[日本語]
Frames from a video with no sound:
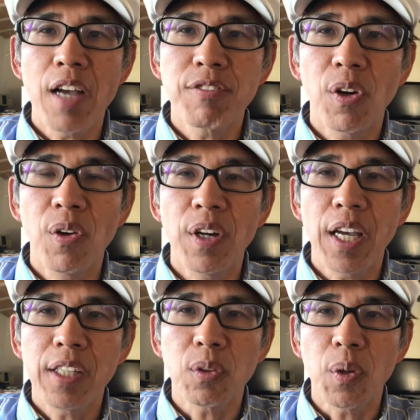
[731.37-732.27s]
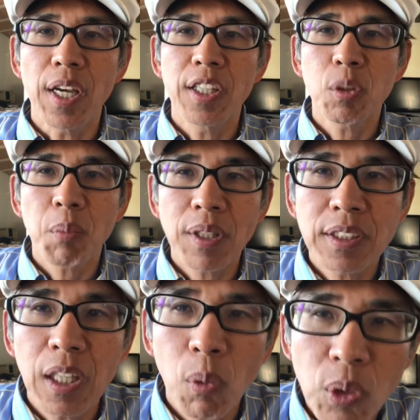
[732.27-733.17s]
iPhone88
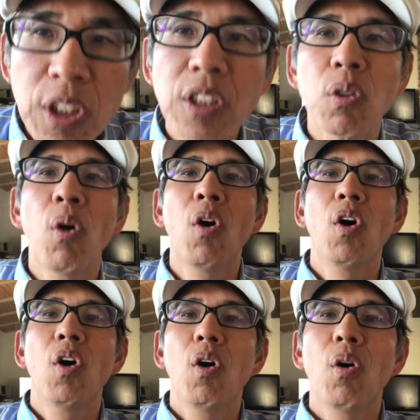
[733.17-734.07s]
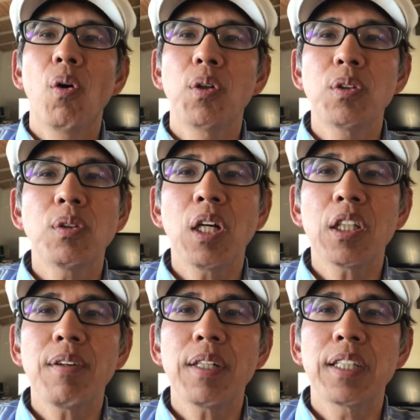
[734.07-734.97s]
プラスが欲しいという
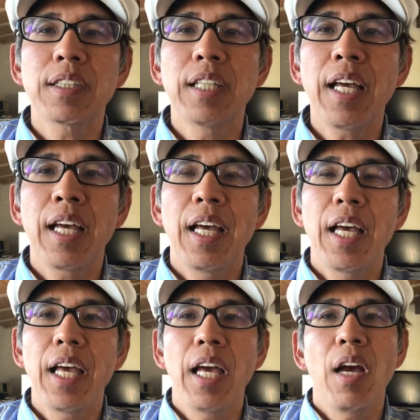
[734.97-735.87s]
方はですね